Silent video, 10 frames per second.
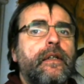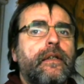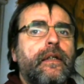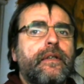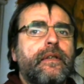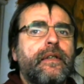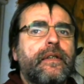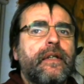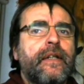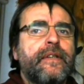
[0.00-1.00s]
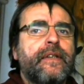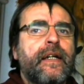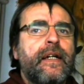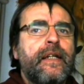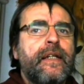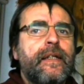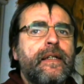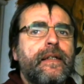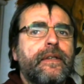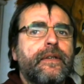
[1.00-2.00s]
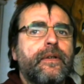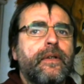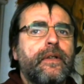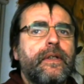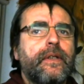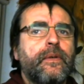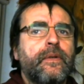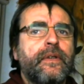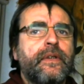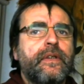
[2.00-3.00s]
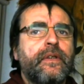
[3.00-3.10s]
dass es kann sein, dass Gott uns